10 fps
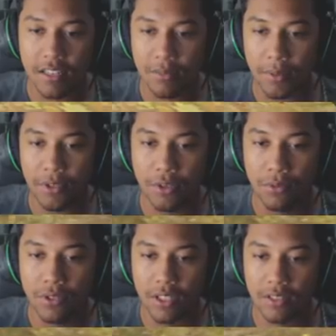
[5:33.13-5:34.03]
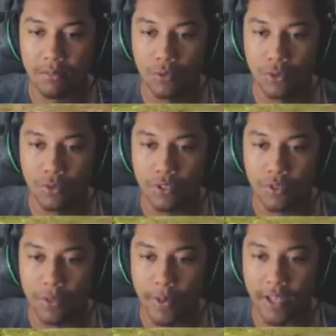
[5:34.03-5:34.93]
ele também me deu muita, muito
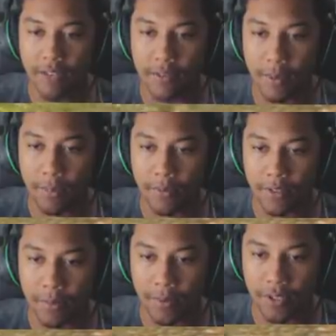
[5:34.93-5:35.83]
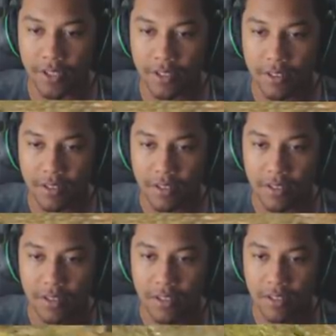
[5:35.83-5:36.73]
tiro. Vem pra cá, vem pra, vem pra mim.
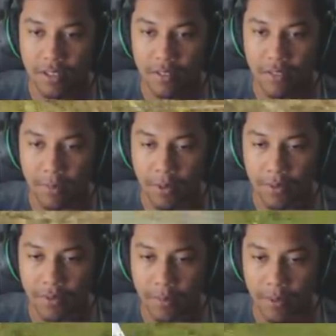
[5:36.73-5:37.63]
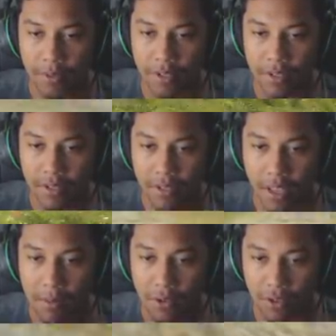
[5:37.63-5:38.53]
Vem pra mim, vem pra mim.
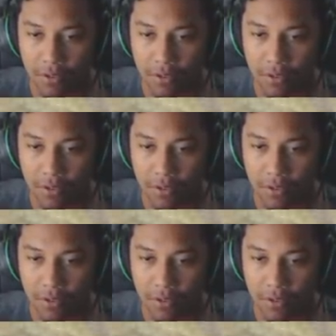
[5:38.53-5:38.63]
Ai, meu